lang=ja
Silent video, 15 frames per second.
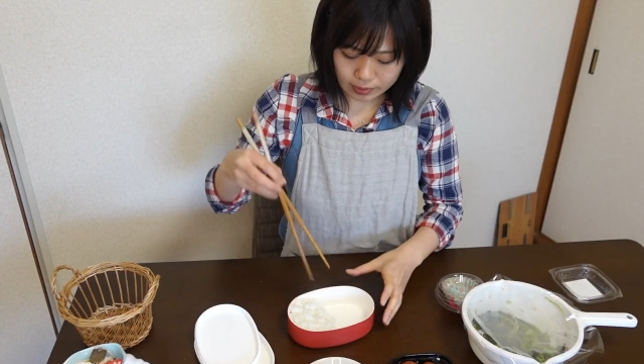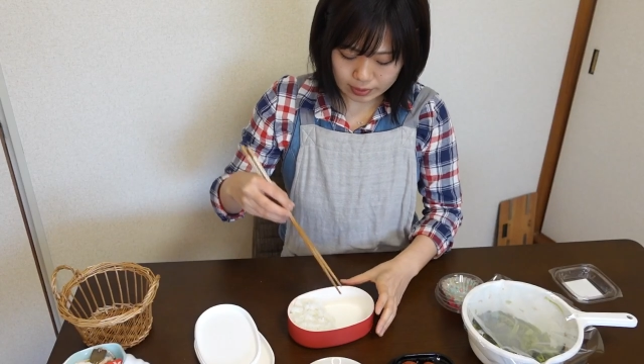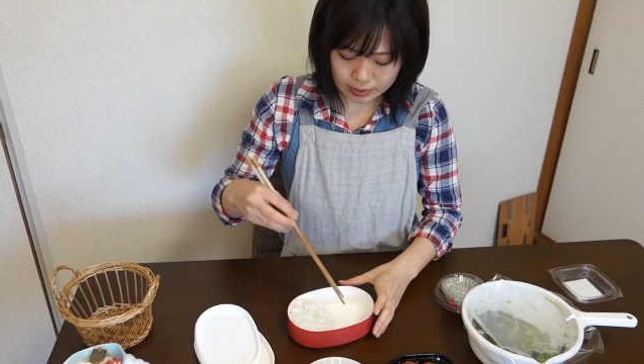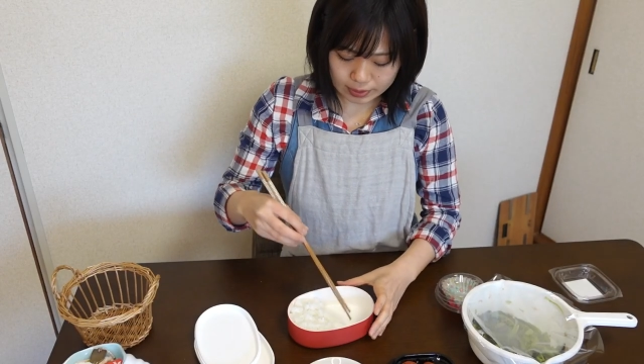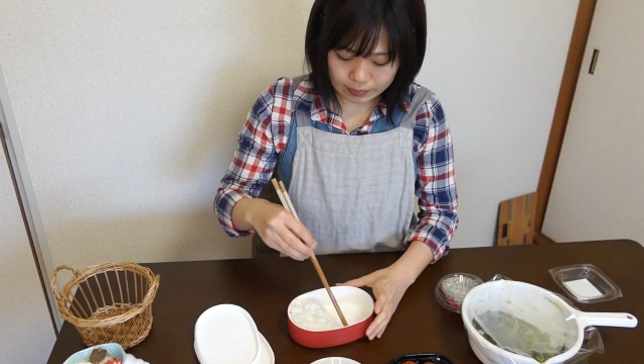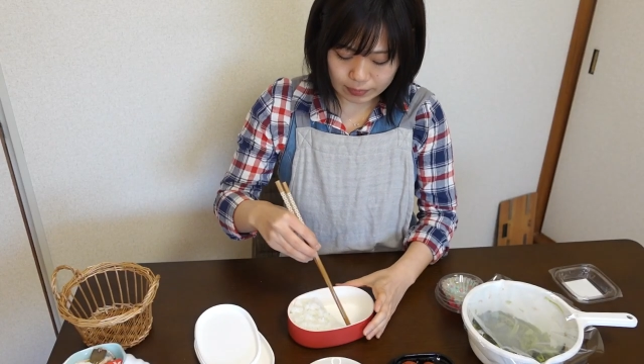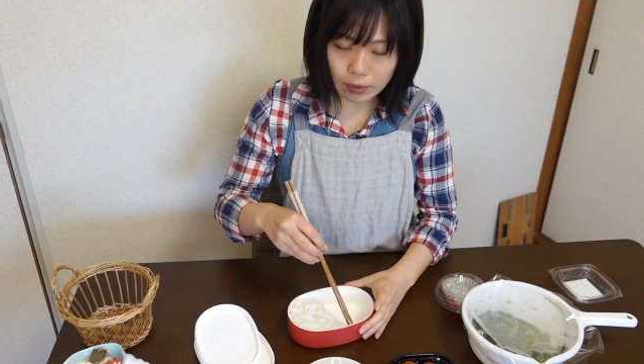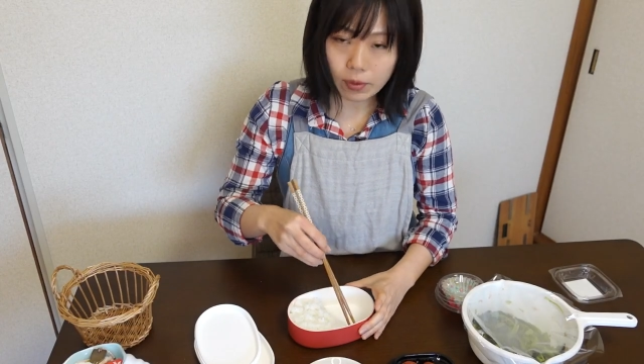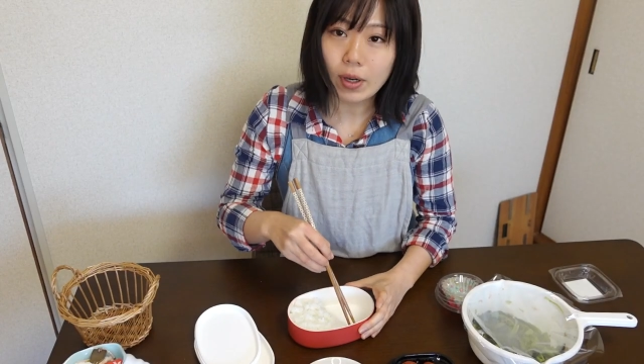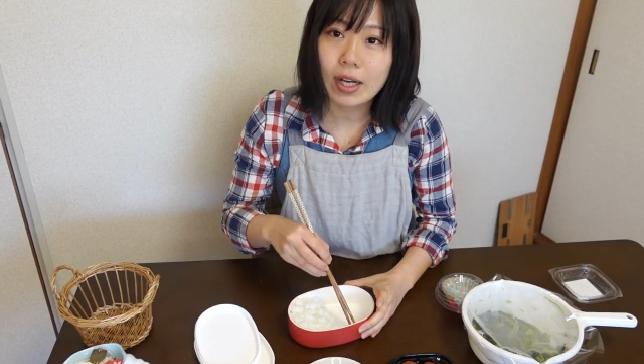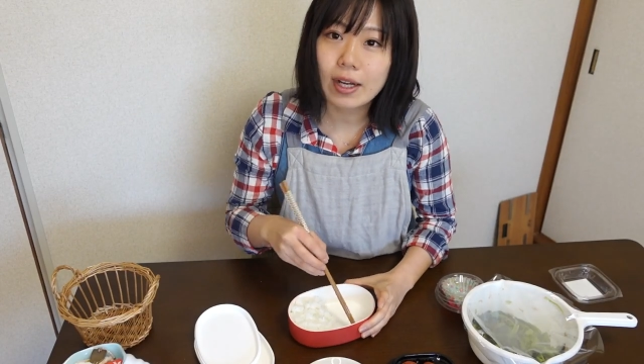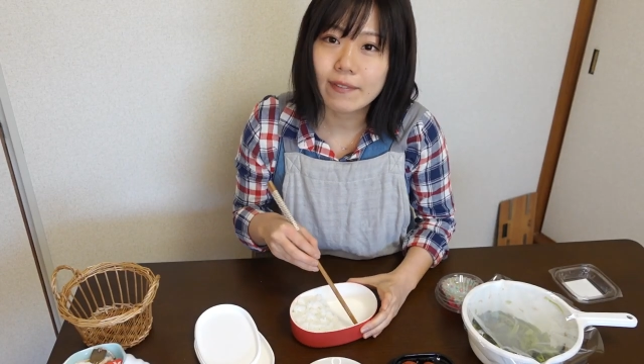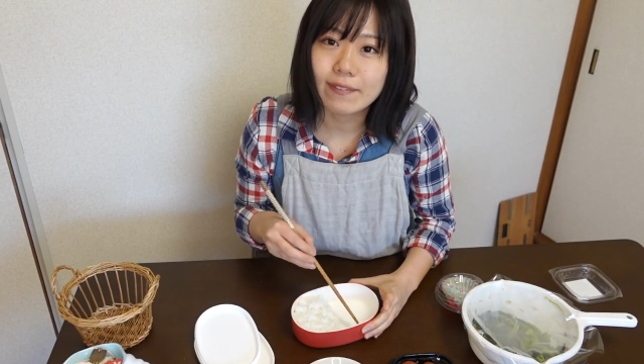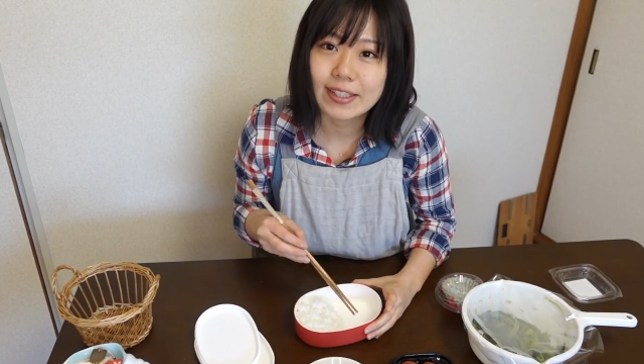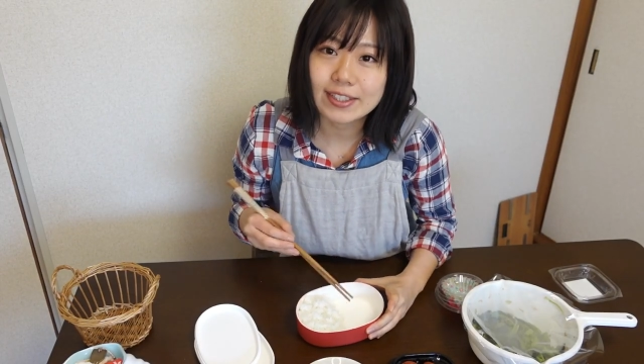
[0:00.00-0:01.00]
れではご
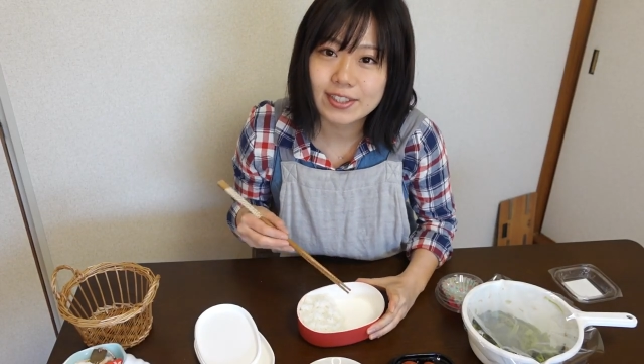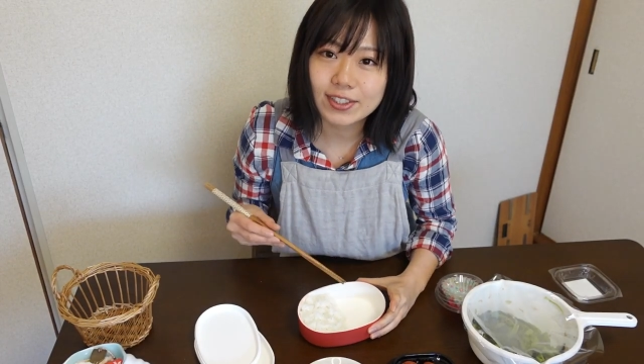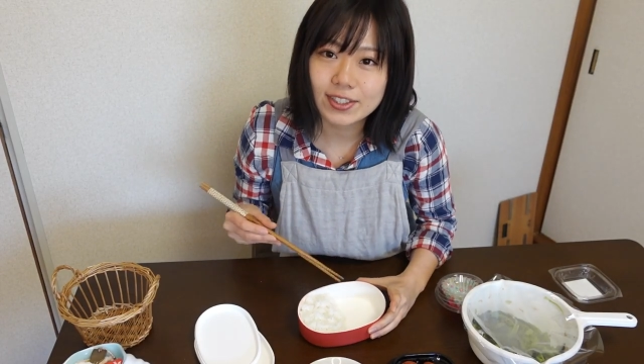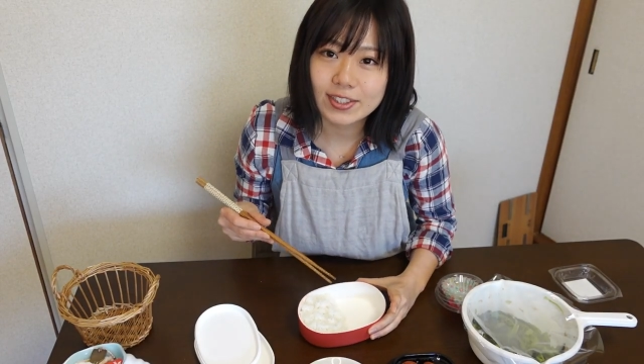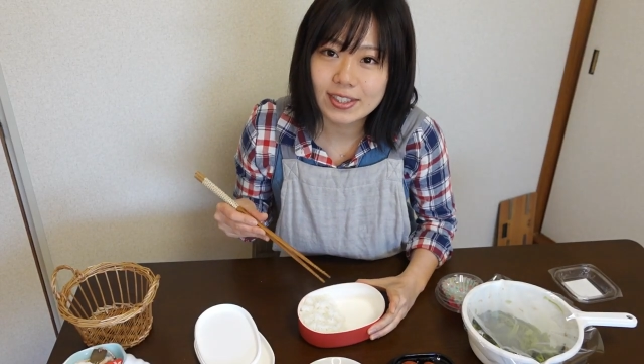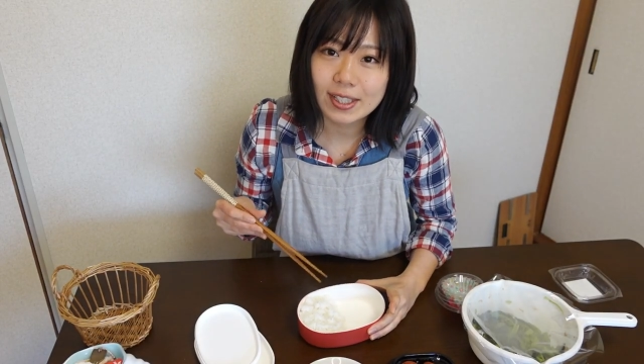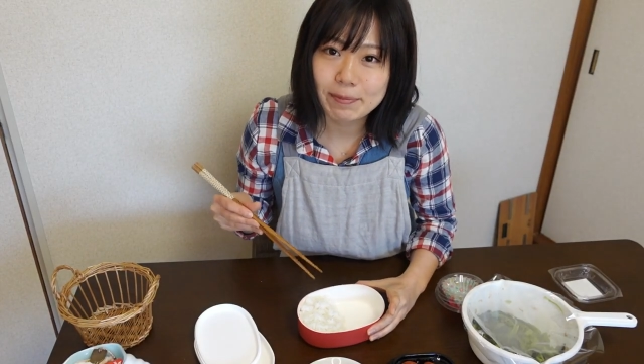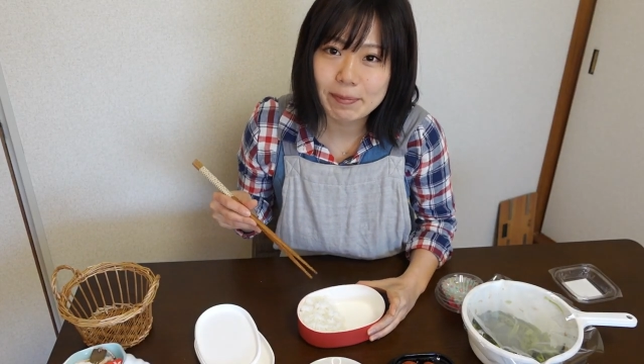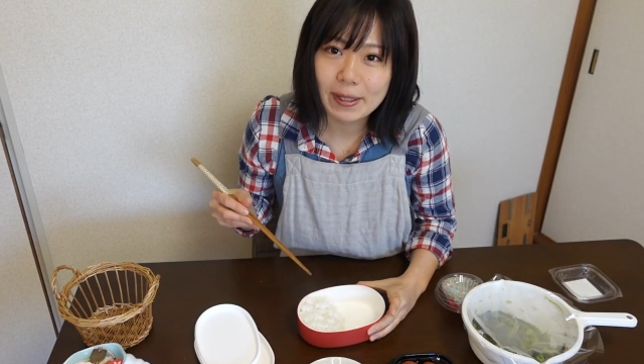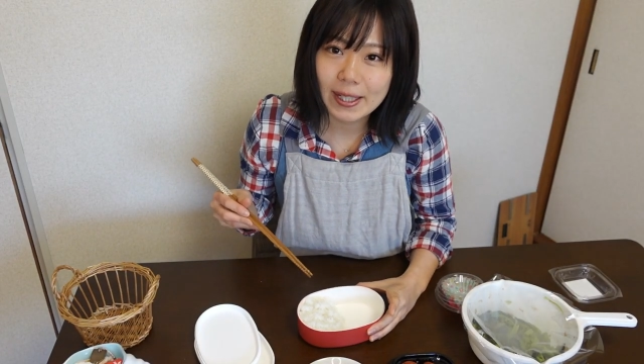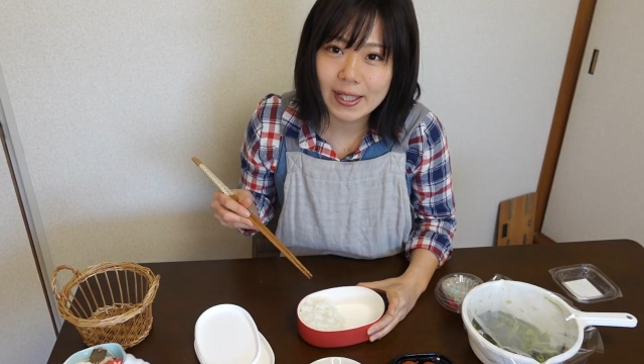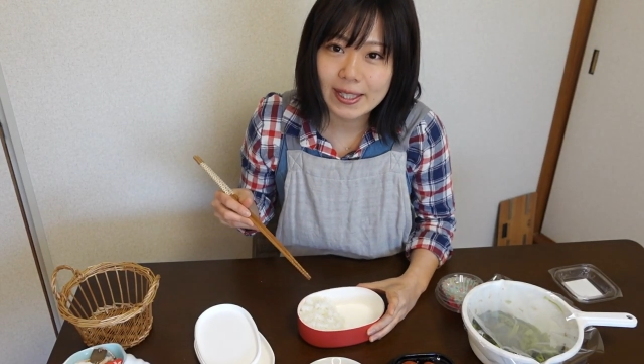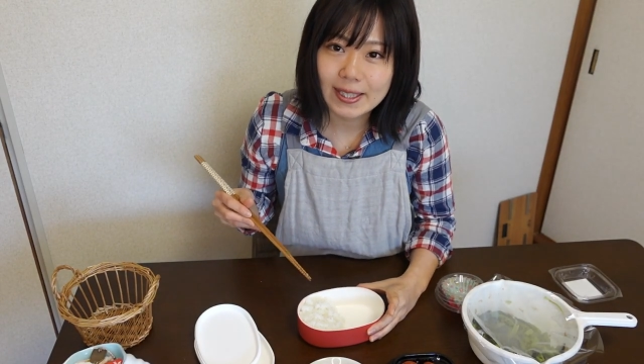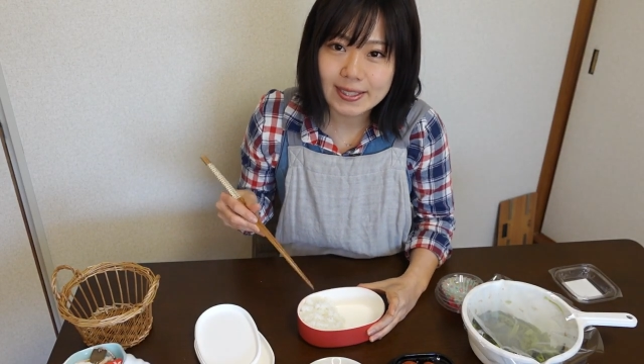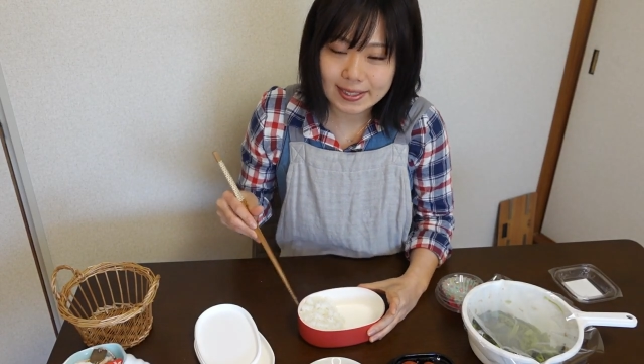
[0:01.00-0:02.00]
飯はよそって
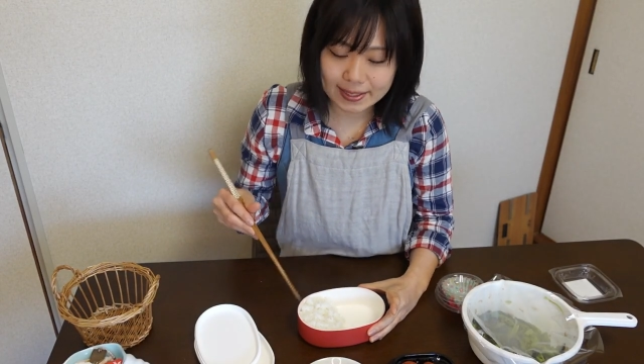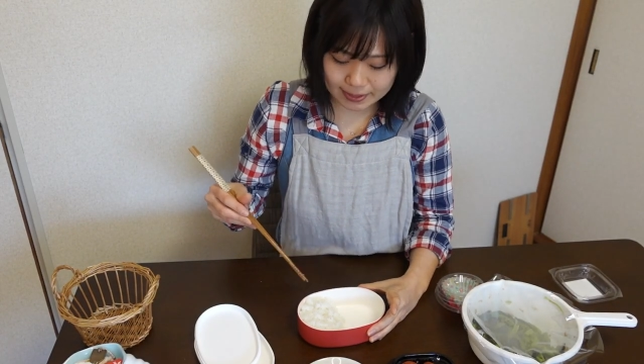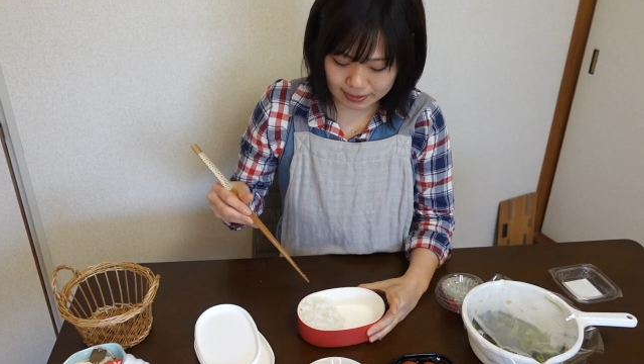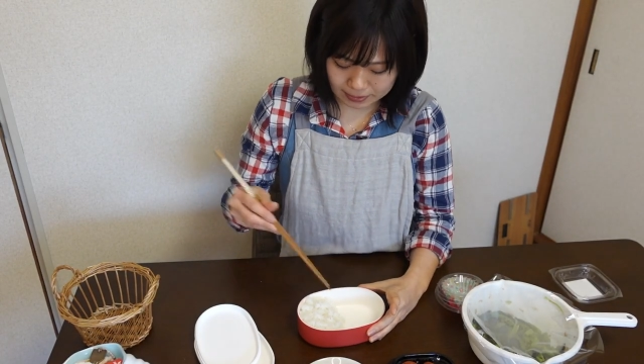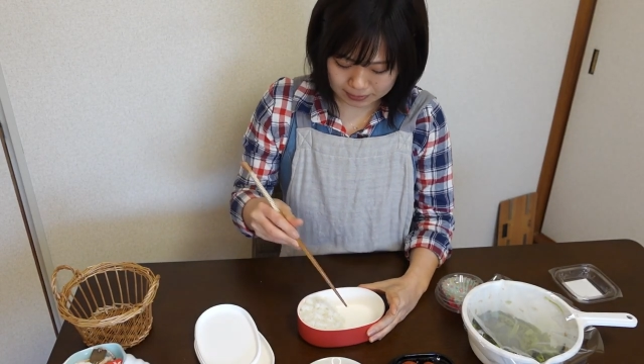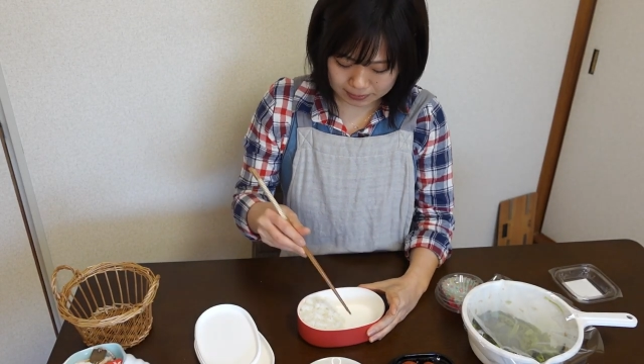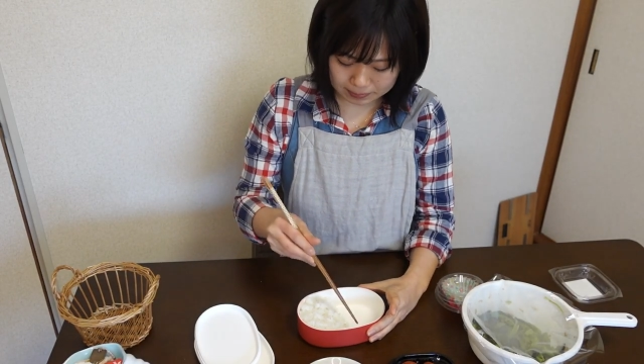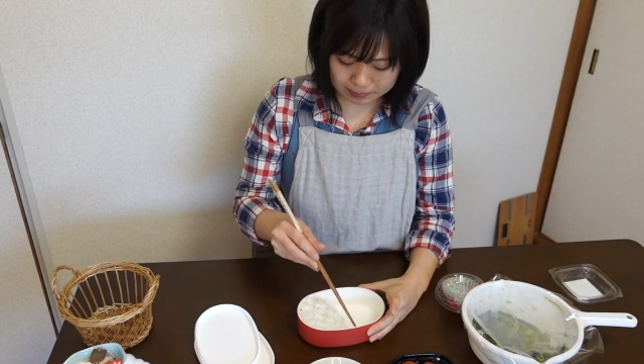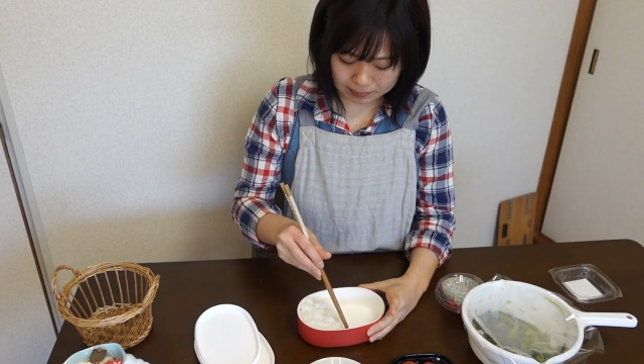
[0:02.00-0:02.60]
ます。